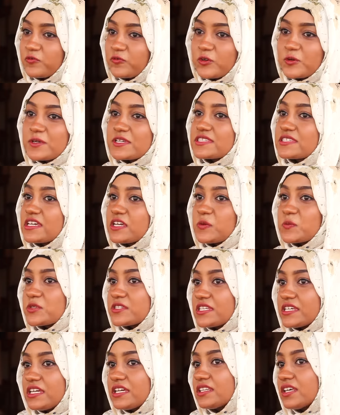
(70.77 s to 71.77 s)
فبس يعني
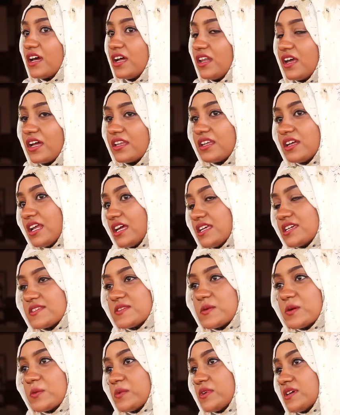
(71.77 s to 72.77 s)
مستحيل يتخلى عنها لاي
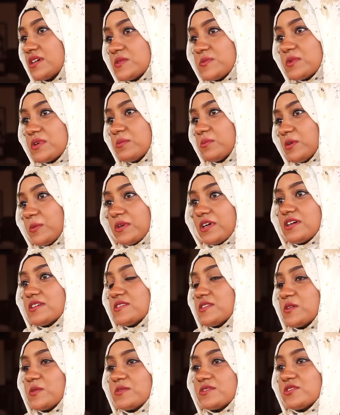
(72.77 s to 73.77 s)
سبب من الاسباب ما كان
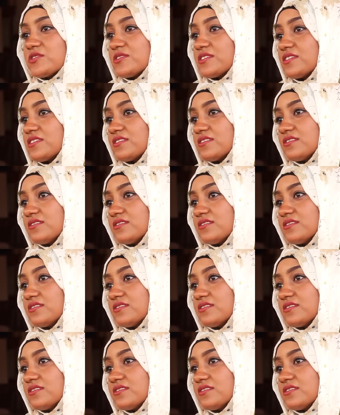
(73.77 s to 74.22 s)
سبب الشيء